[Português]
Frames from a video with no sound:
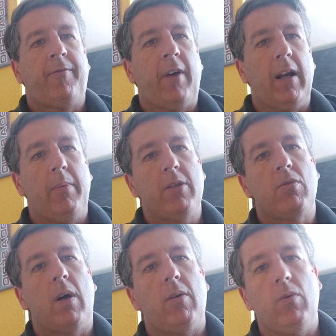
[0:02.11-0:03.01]
Fala
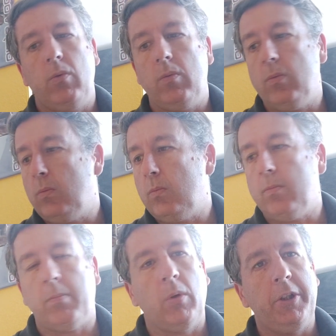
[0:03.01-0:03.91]
pessoal,
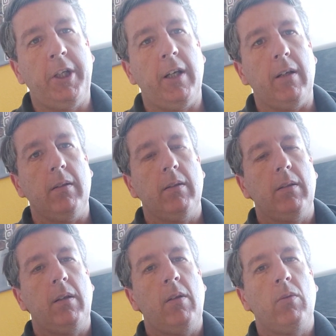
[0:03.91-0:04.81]
bom dia.
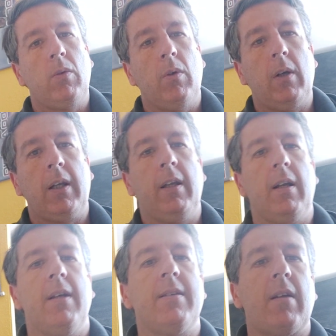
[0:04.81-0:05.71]
Eu estou aqui na
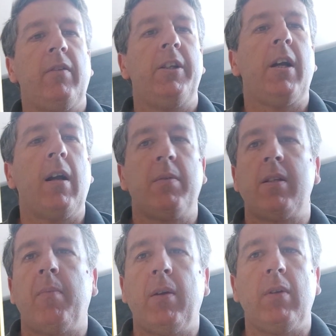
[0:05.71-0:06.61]
reserva de armas,
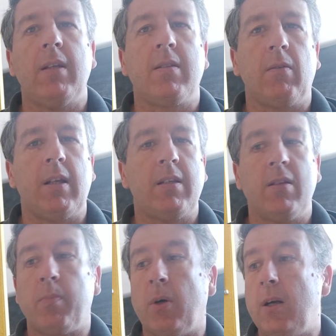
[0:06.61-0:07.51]
na manutenção das
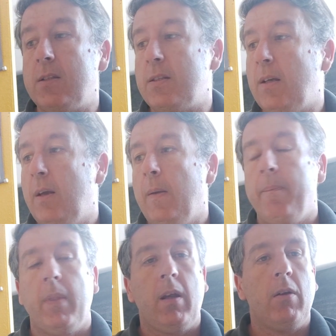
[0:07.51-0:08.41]
eSports
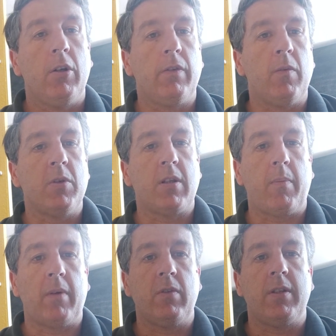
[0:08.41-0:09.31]
e hoje eu vou mostrar
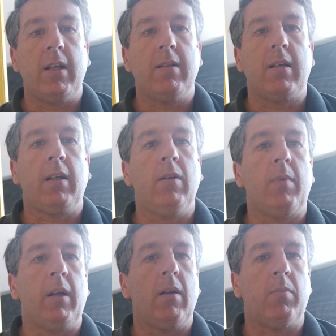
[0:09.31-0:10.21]
para vocês aqui
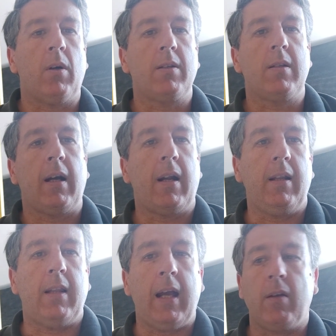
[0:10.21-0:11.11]
uma gearbox da
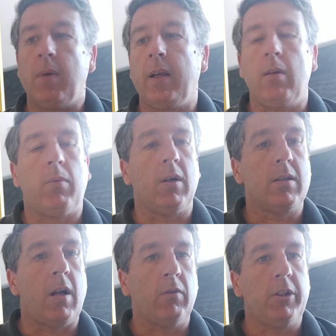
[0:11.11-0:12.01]
Crytek, uma
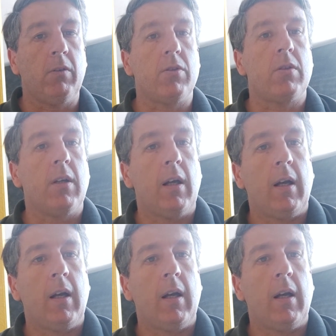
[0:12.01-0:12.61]
gearbox Nautilus